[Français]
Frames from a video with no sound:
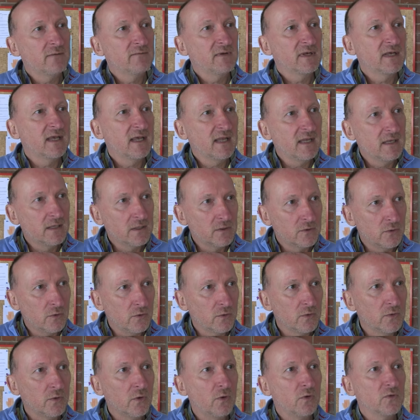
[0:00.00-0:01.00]
avec quelques
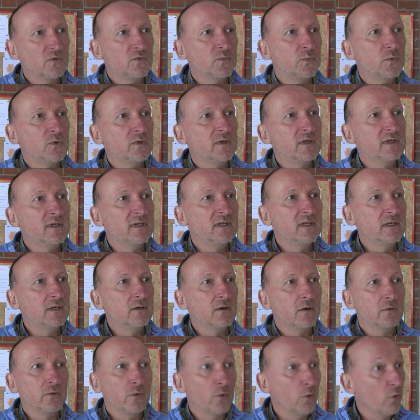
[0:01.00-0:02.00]
tendances
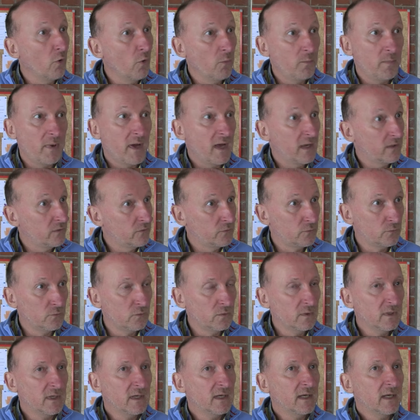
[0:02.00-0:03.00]
politiques en Europe
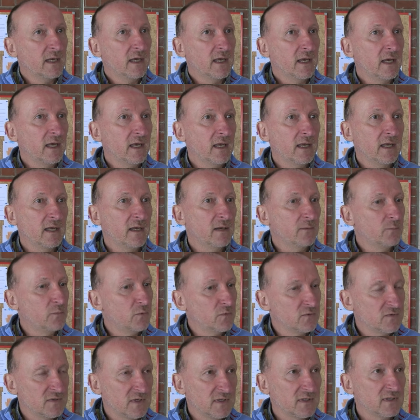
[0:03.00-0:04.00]
partout et
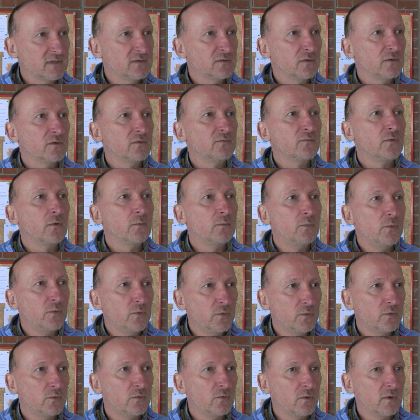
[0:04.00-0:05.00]
pour cette raison il faut
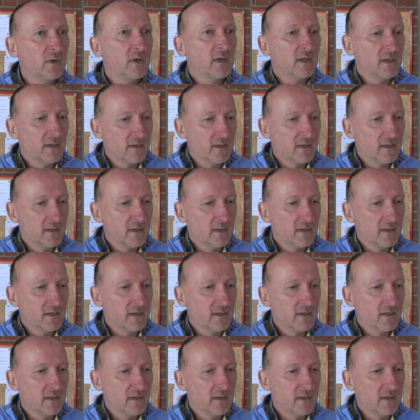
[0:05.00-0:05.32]
plutôt